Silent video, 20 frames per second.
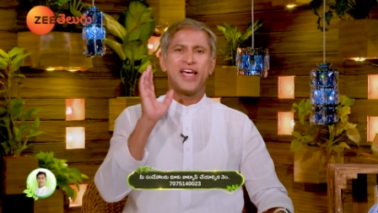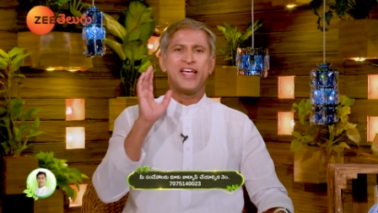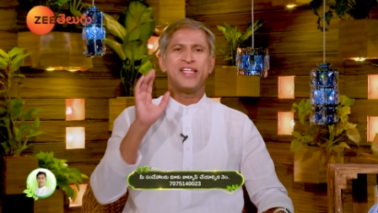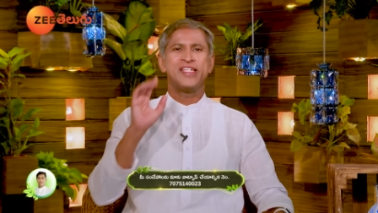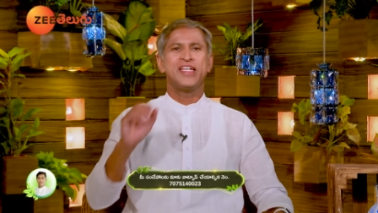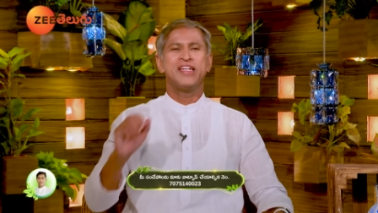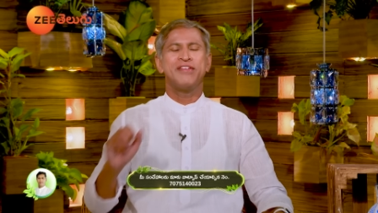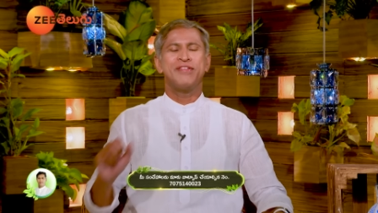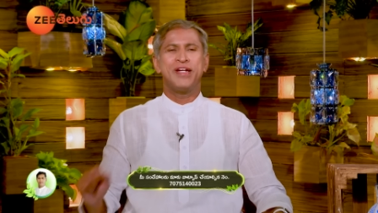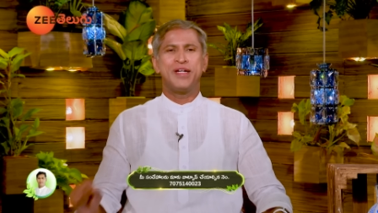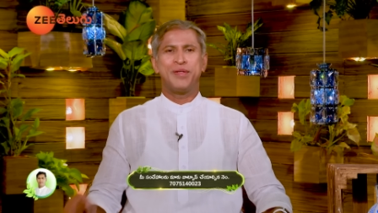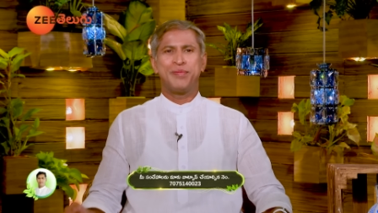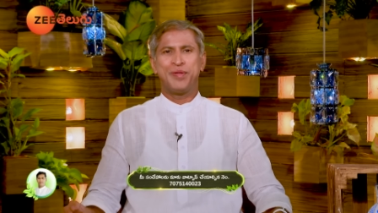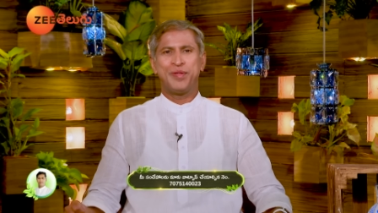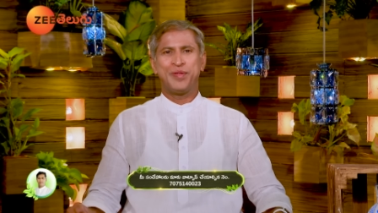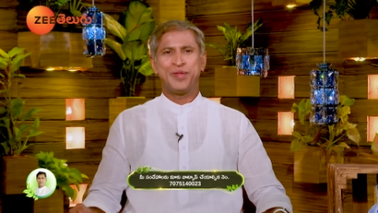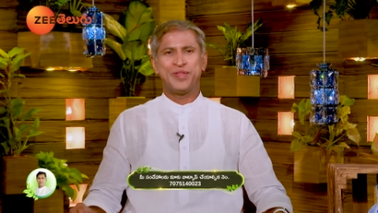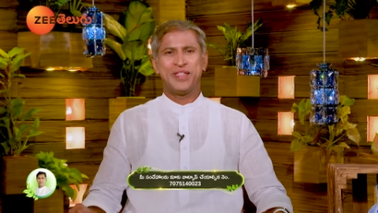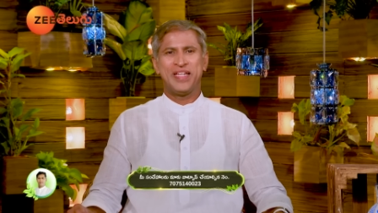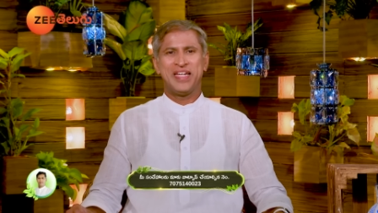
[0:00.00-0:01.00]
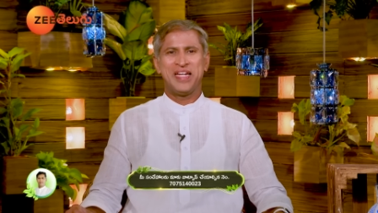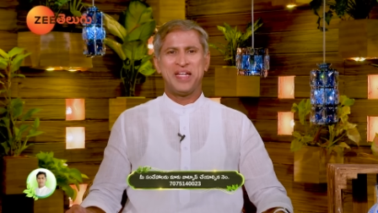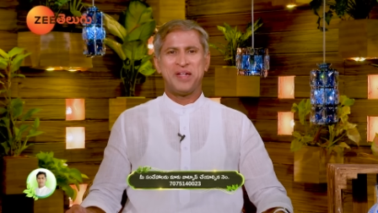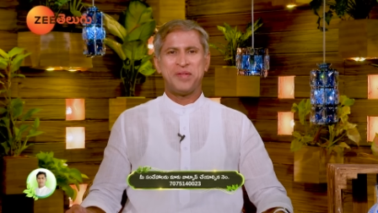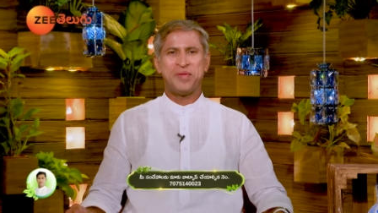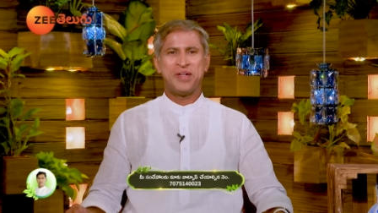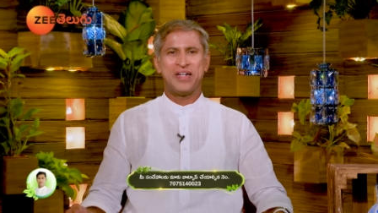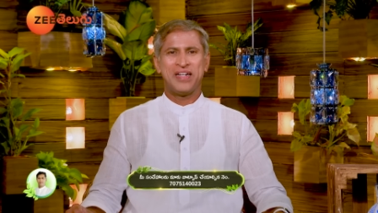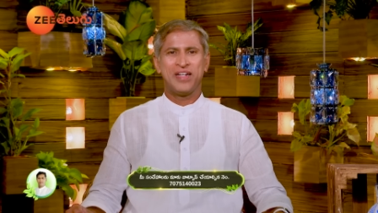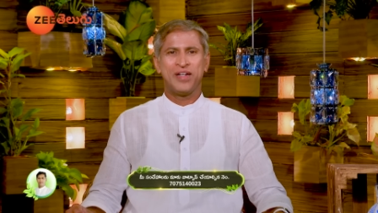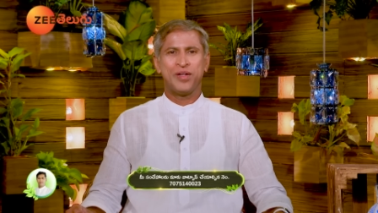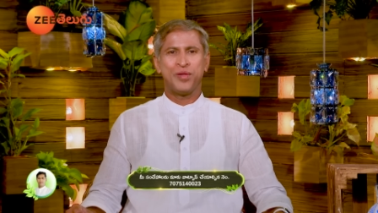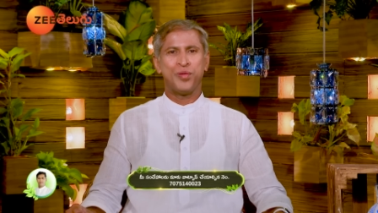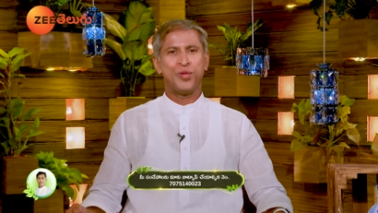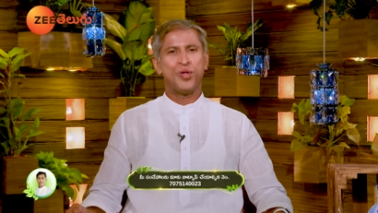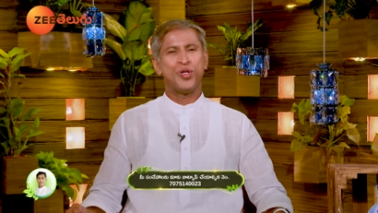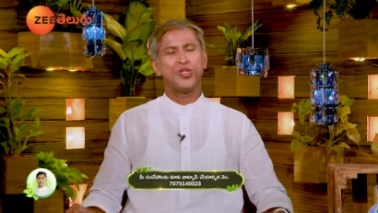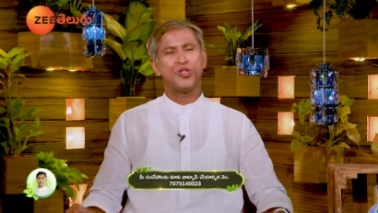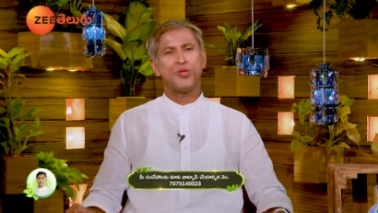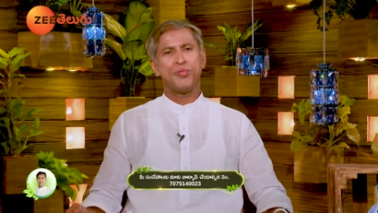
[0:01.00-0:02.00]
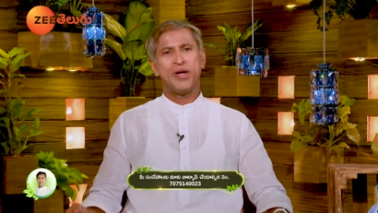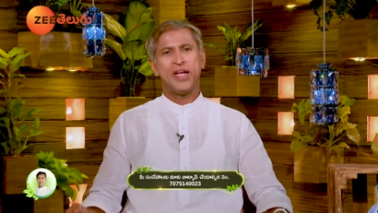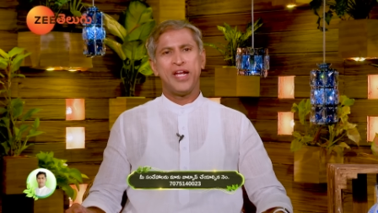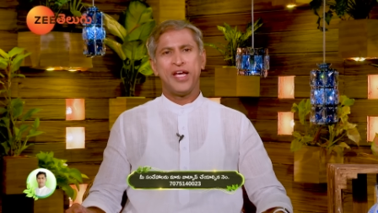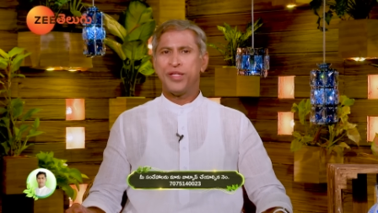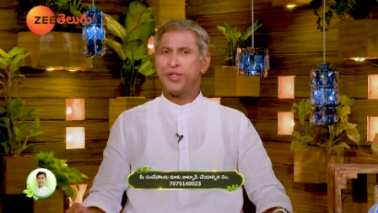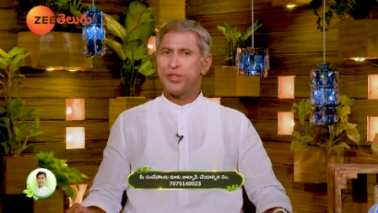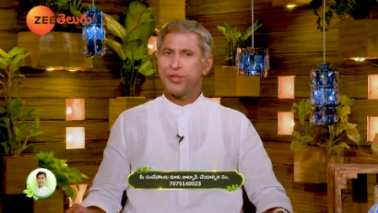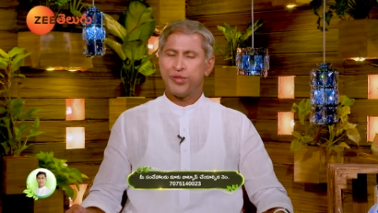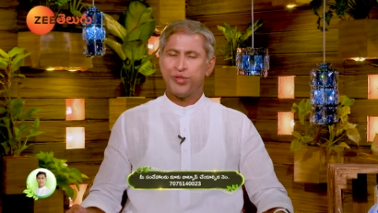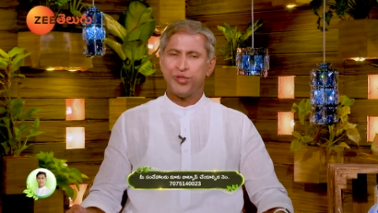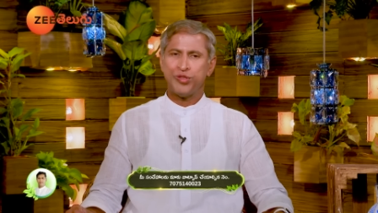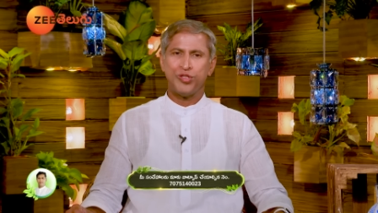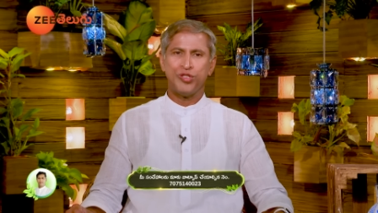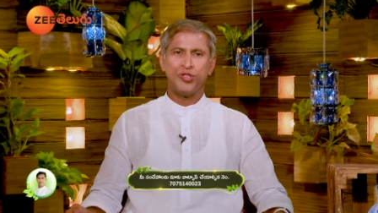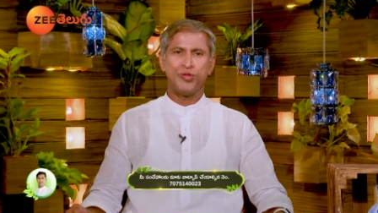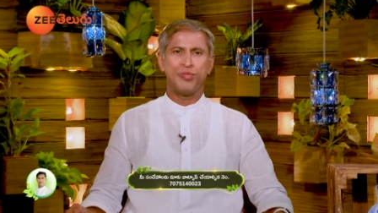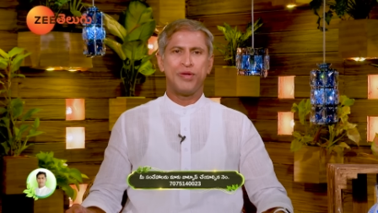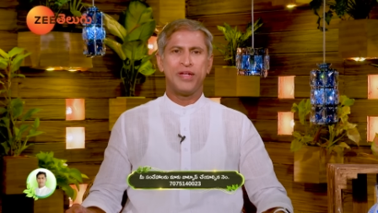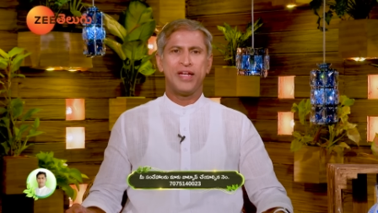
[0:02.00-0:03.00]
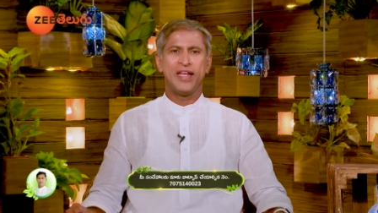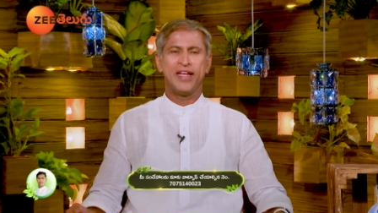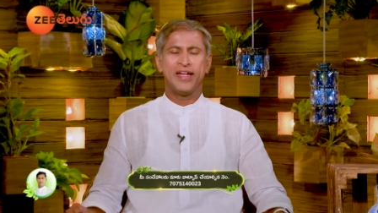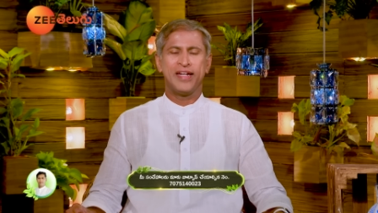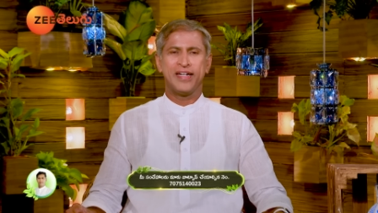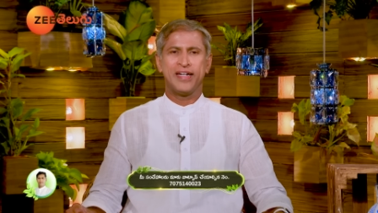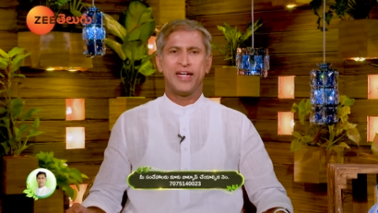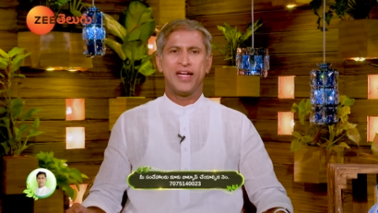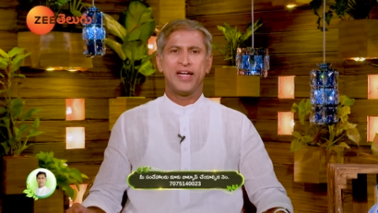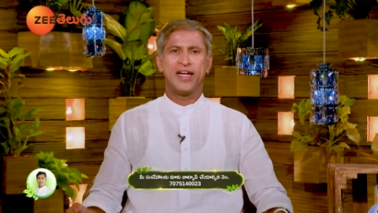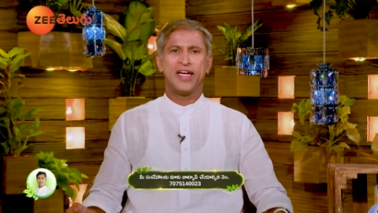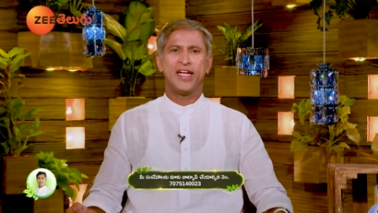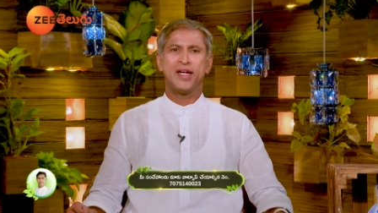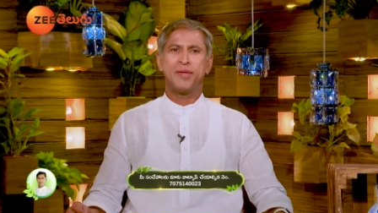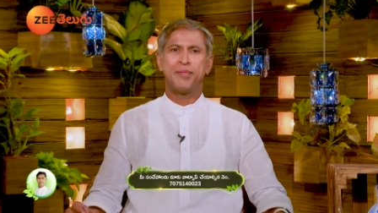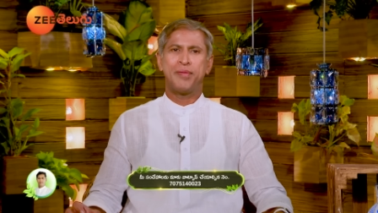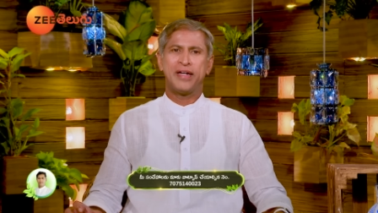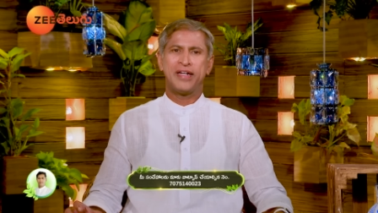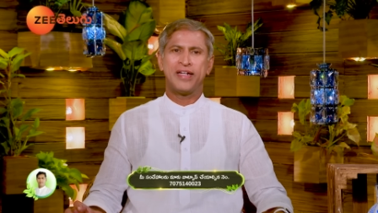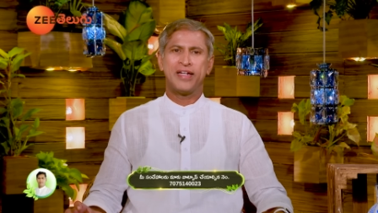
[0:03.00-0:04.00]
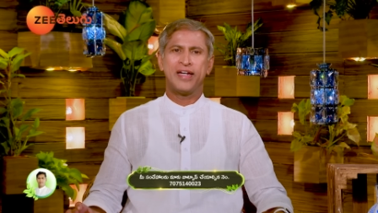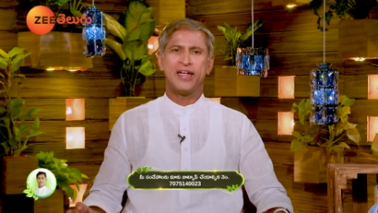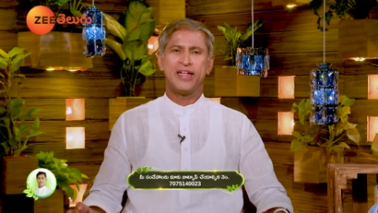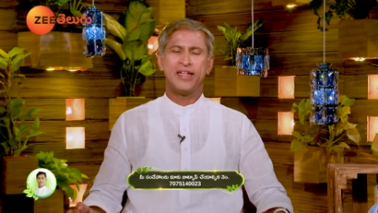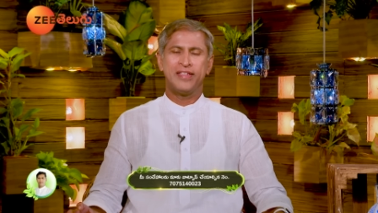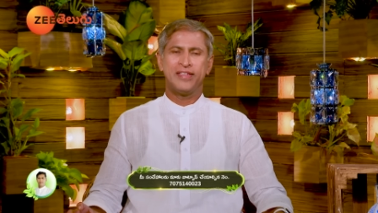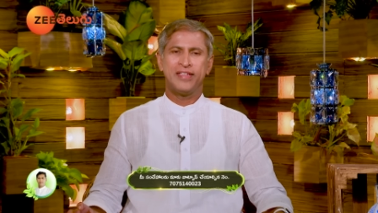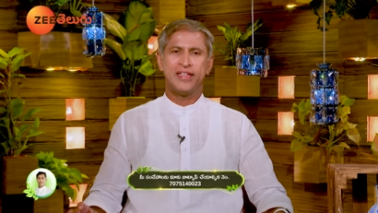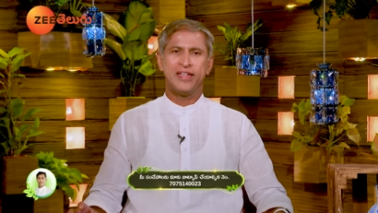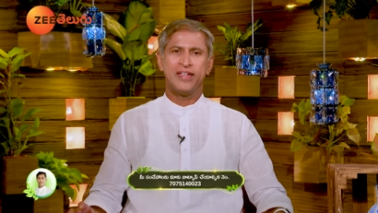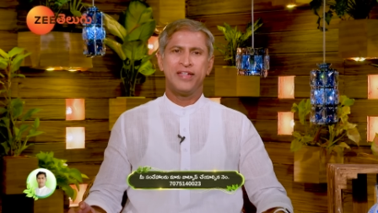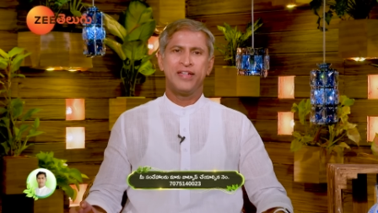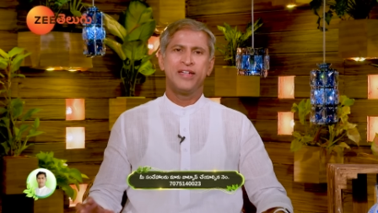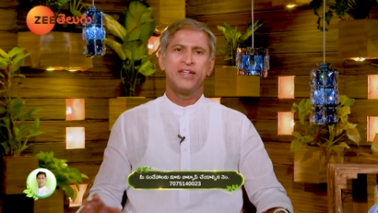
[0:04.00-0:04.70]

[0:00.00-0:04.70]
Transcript: కేజీలు వెయిట్ పెరుగుతారనమాట గ్రోత్ భలే అందుకుంటుంది పిల్లలకి ఇట్లా కనుక పెట్టగలిగితే